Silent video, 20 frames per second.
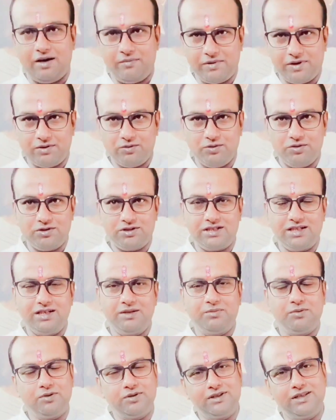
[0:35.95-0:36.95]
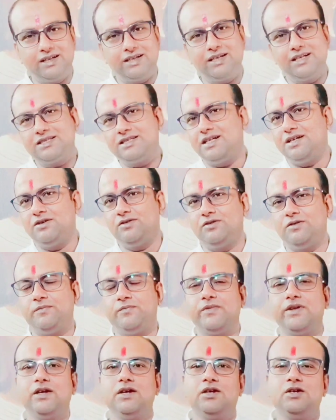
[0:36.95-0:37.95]
আমার অনুষ্ঠানে প্রত্যেককে স্বাগতম
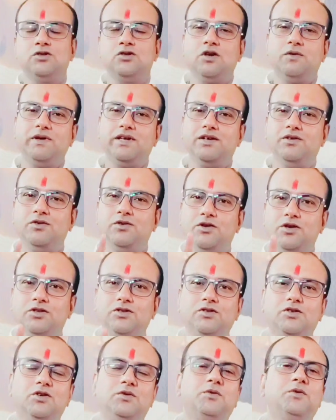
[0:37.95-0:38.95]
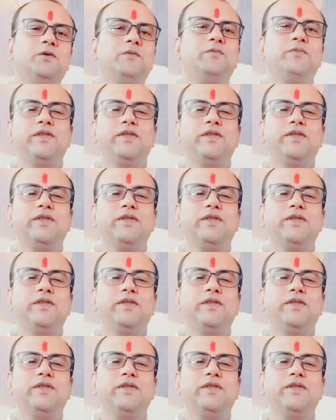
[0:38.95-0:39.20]
সবাইকে অনুরোধ করব